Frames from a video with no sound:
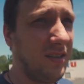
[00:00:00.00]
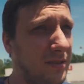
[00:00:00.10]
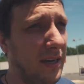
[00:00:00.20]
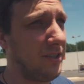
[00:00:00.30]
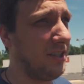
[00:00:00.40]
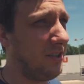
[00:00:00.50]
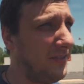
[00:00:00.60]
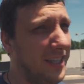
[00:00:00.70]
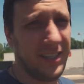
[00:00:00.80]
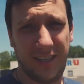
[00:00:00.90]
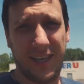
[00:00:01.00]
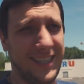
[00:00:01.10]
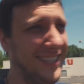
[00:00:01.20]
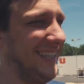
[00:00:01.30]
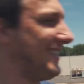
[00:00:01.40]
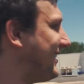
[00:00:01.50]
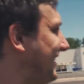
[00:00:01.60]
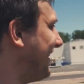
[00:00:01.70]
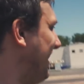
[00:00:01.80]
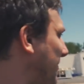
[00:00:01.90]
Słuchajcie, nowy Lidl jakiś jest
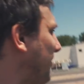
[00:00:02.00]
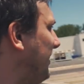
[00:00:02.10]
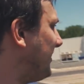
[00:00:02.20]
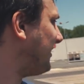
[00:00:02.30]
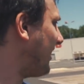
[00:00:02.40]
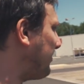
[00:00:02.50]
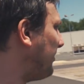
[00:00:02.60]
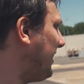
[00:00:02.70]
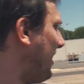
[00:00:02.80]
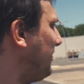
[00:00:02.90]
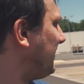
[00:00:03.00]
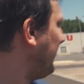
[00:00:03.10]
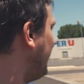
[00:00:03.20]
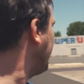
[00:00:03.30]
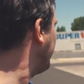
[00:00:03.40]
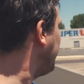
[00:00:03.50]
pomiędzy Narbonne a Beziers.